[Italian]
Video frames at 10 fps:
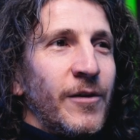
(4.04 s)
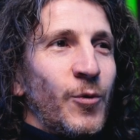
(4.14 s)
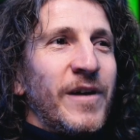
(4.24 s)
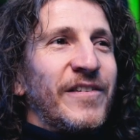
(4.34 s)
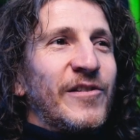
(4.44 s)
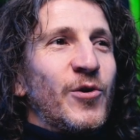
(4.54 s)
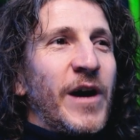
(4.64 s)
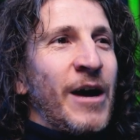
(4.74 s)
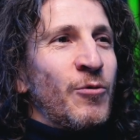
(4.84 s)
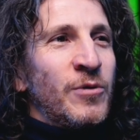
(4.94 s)
Questo
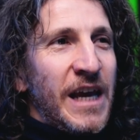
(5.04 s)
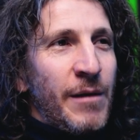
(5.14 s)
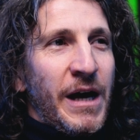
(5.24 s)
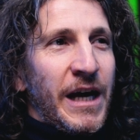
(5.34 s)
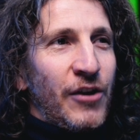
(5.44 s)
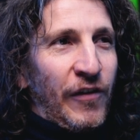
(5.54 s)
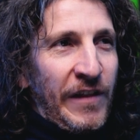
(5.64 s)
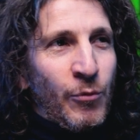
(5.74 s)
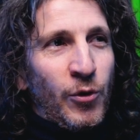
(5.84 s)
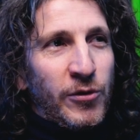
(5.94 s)
è un tema che ci
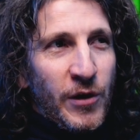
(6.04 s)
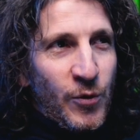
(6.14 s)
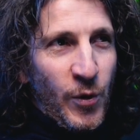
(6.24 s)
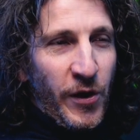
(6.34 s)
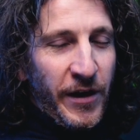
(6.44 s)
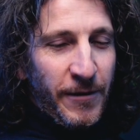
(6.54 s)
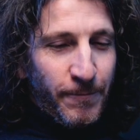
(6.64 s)
sta molto a cuore.